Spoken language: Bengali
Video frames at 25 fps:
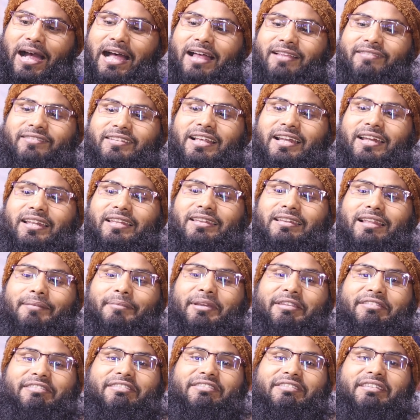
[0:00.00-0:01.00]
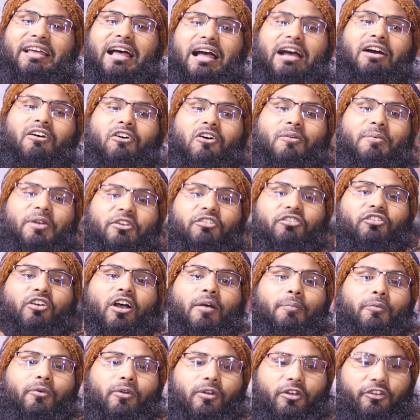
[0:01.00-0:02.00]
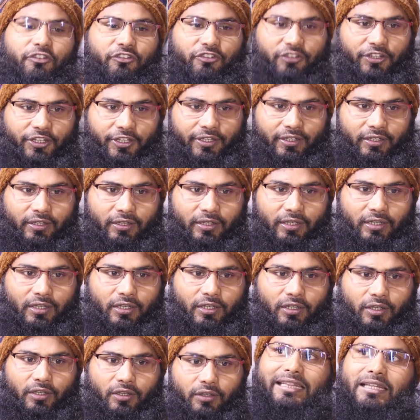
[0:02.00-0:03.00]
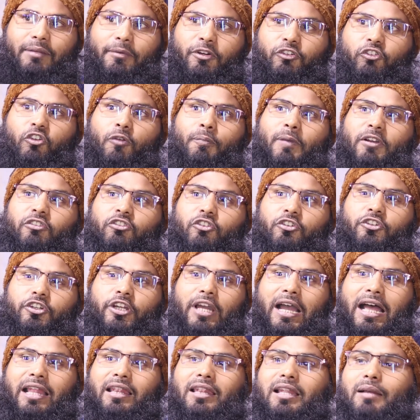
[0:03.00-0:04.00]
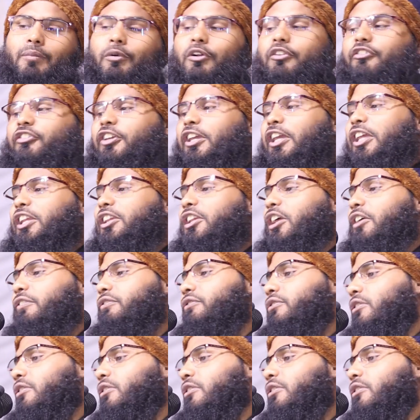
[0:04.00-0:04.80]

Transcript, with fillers: মাজারের নামে যা হবে সবগুলো শিরিক বাষট্টি আল্লাহ বলছে ইন্না